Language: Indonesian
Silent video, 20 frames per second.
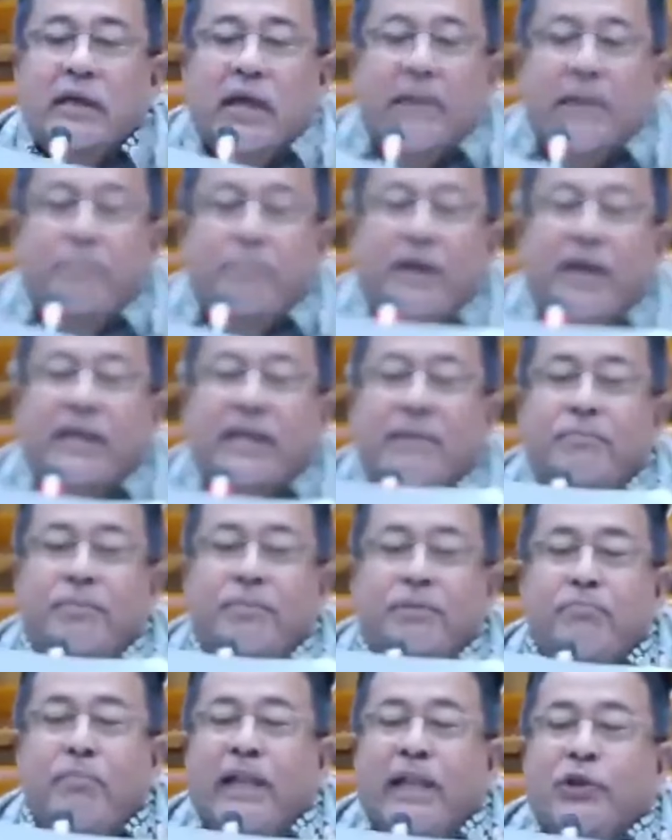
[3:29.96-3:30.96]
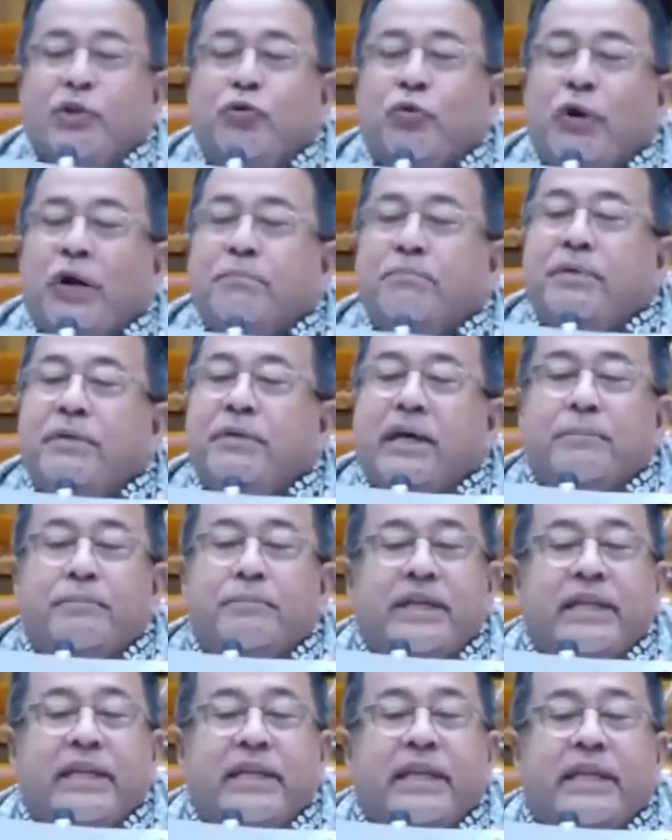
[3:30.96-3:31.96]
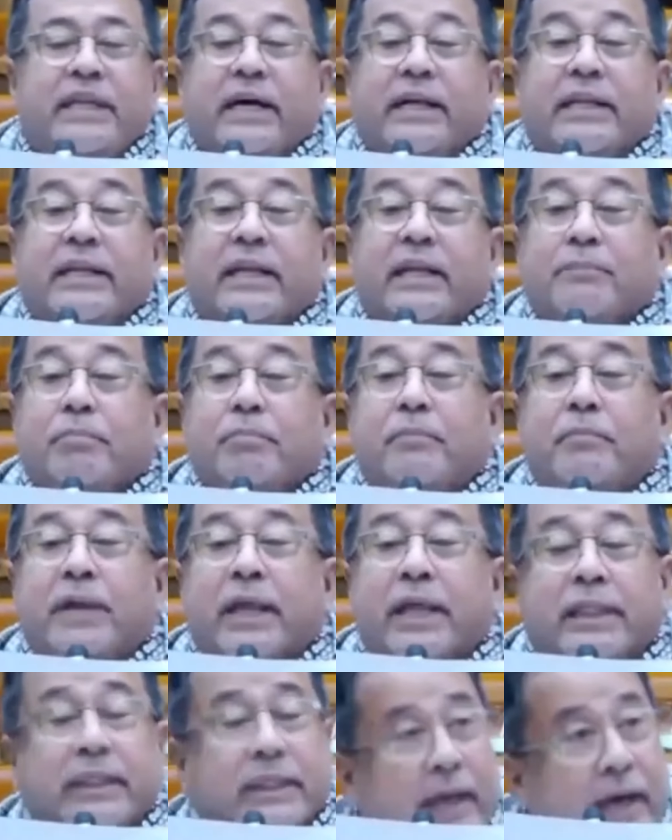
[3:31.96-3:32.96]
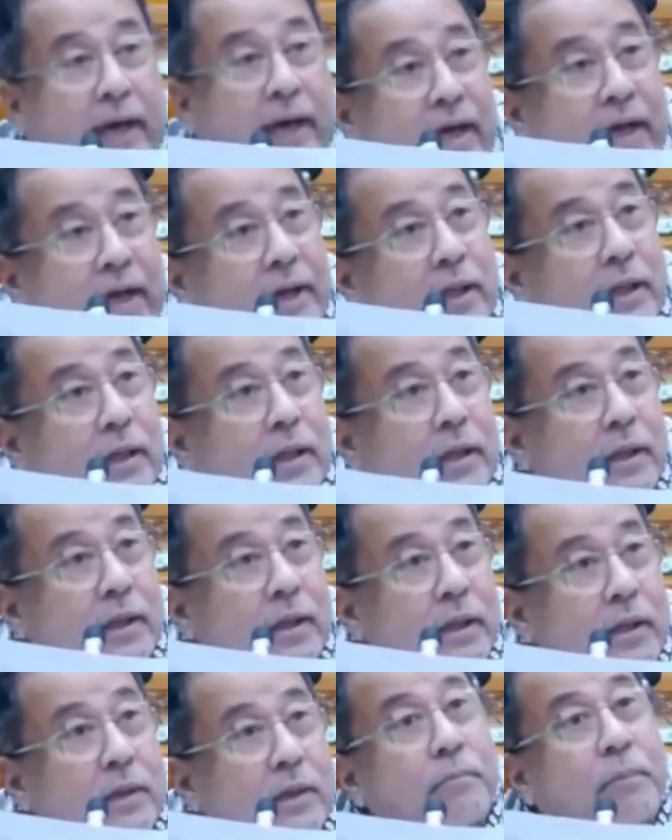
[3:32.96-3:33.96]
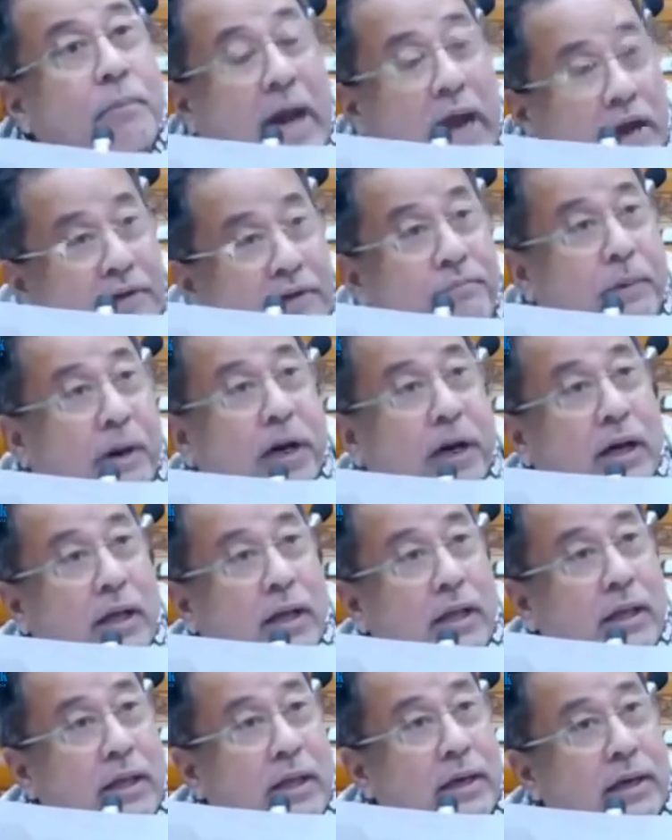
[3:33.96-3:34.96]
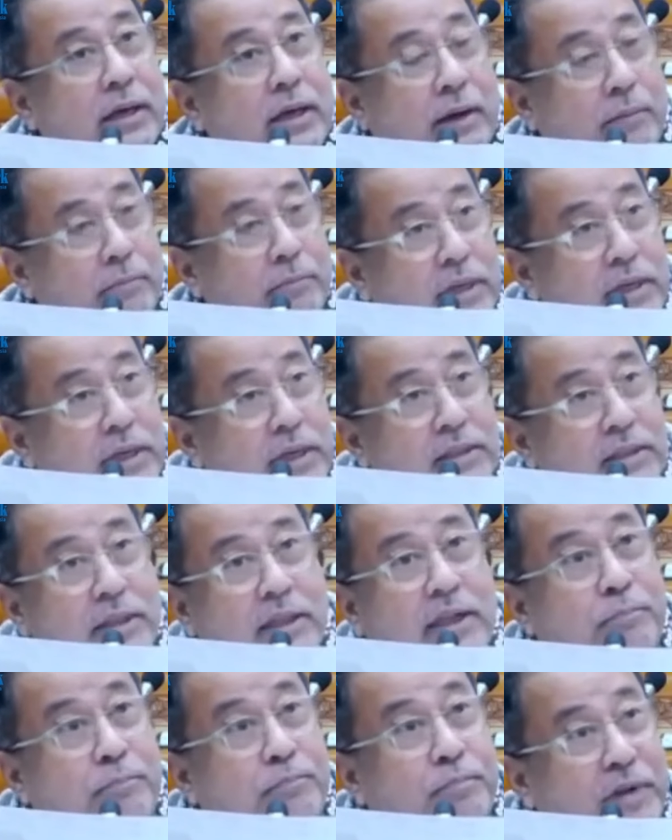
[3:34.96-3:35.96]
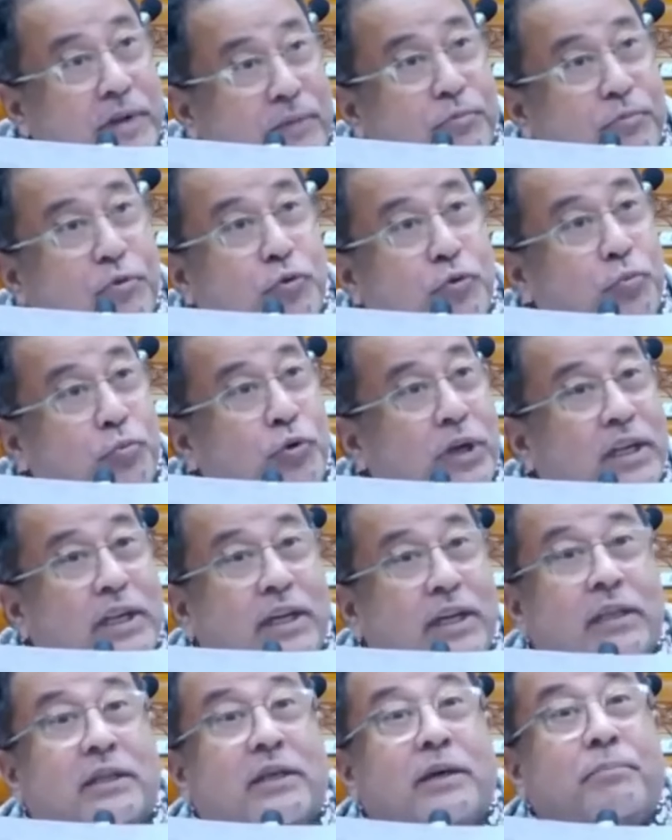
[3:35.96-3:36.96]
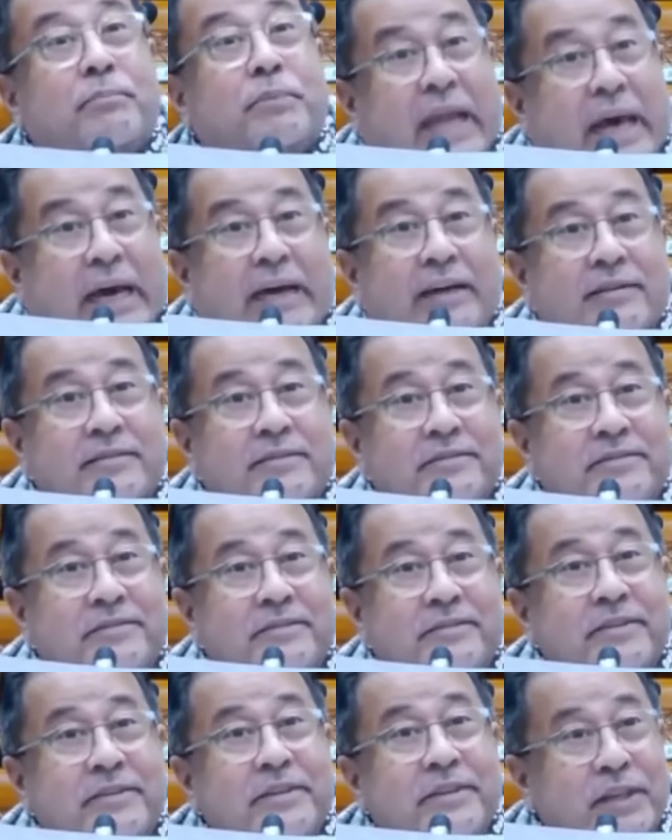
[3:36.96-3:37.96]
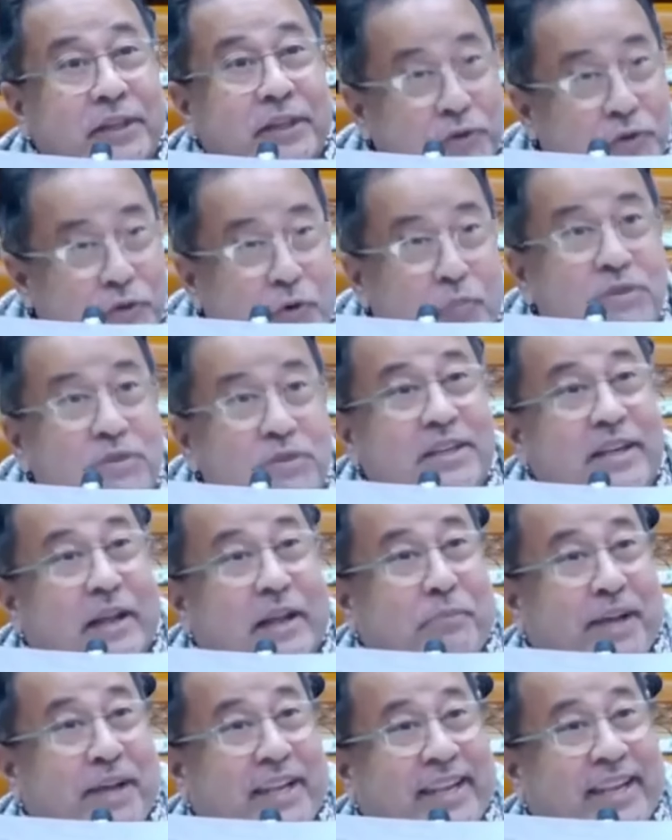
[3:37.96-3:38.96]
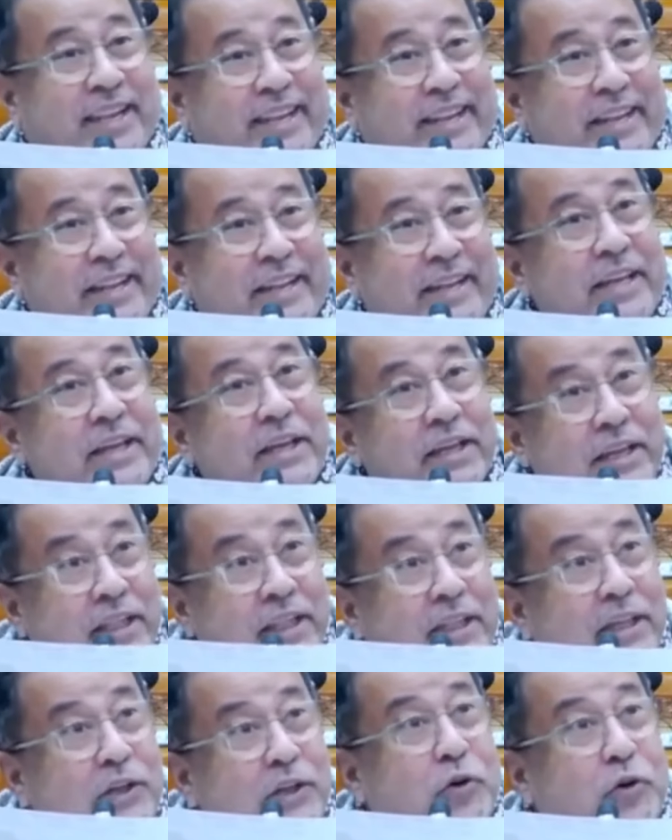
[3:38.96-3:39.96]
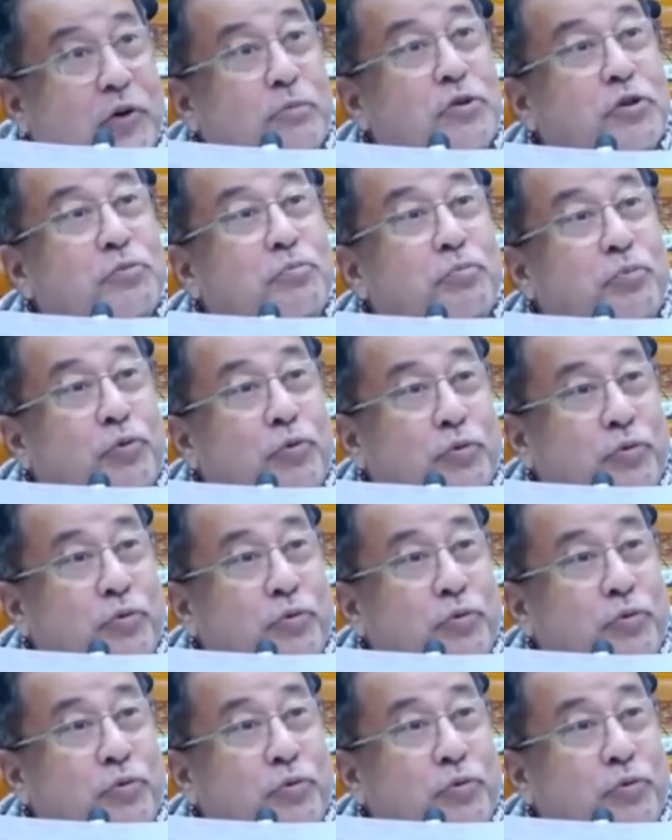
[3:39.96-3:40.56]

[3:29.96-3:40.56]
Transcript: Apakah dapat bantuan biaya pendidikan dari pemerintah? Maaf Pak, kami tidak pernah berhubungan dengan Kemenak. Itu Komisi 8. Kita di Komisi 10.